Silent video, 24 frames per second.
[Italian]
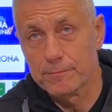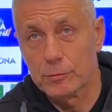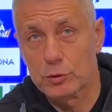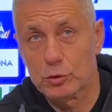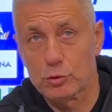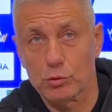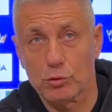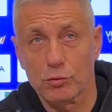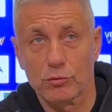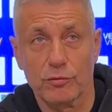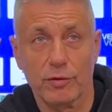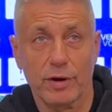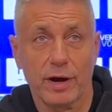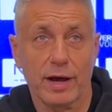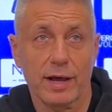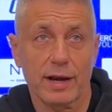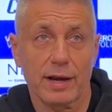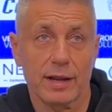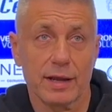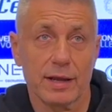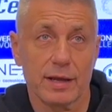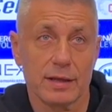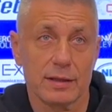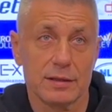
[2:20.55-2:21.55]

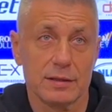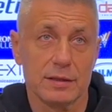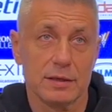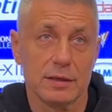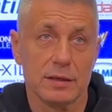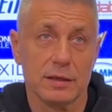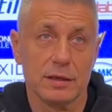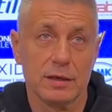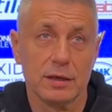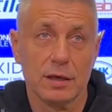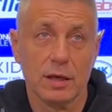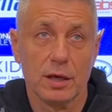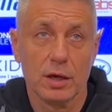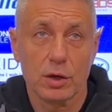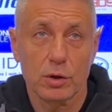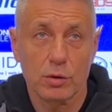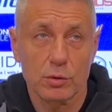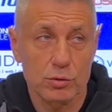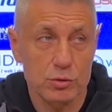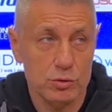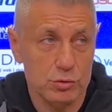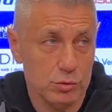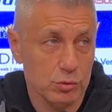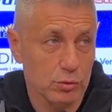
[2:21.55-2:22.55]
trovare e di
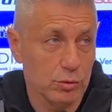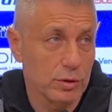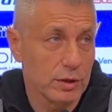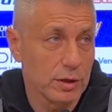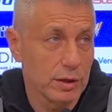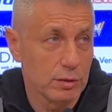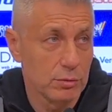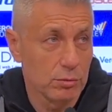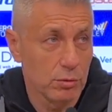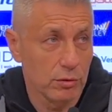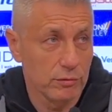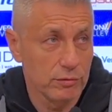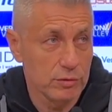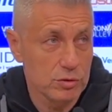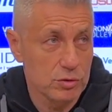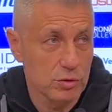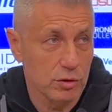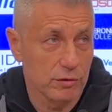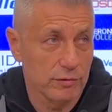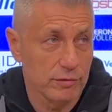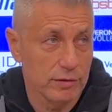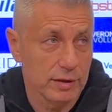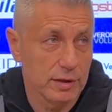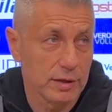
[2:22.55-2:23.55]
costruire i nuovi
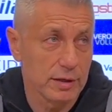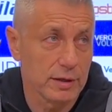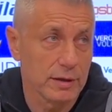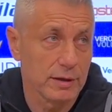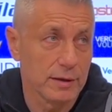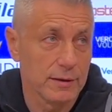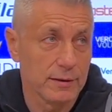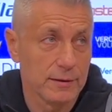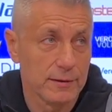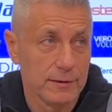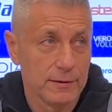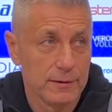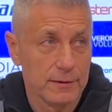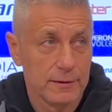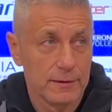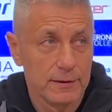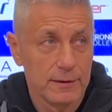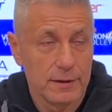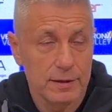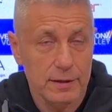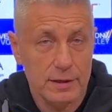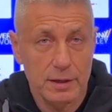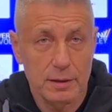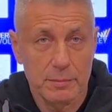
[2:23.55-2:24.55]
giovani,
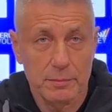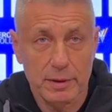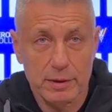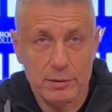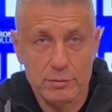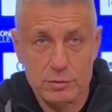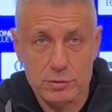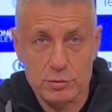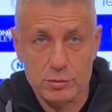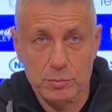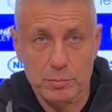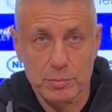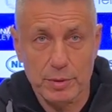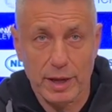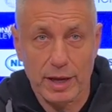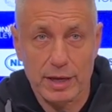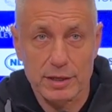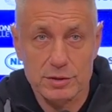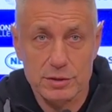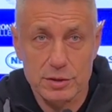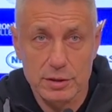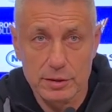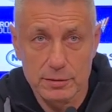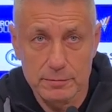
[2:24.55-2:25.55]
che a me questo piace,